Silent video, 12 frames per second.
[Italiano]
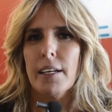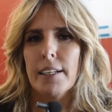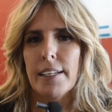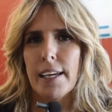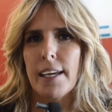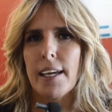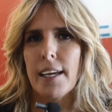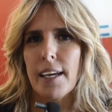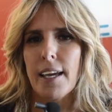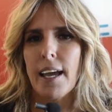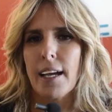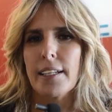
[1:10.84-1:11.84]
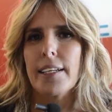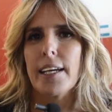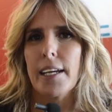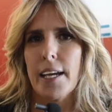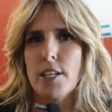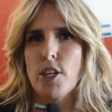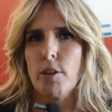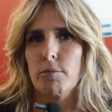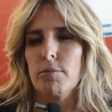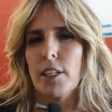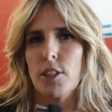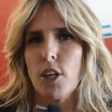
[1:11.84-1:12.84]
che è anche cioè,
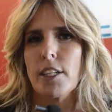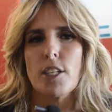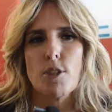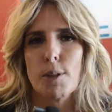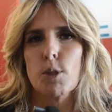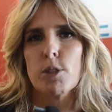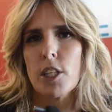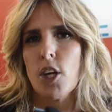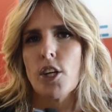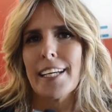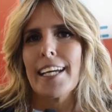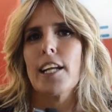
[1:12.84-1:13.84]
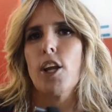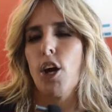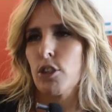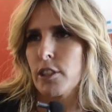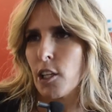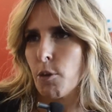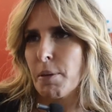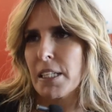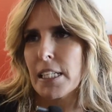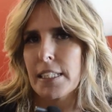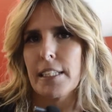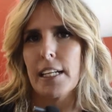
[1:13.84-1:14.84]
una donna, insomma tutte donne che lottano per i
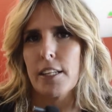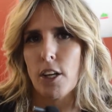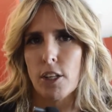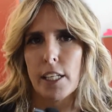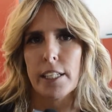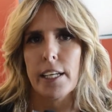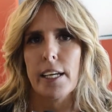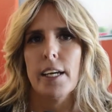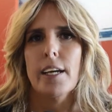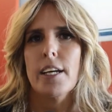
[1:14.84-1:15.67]
diritti delle donne che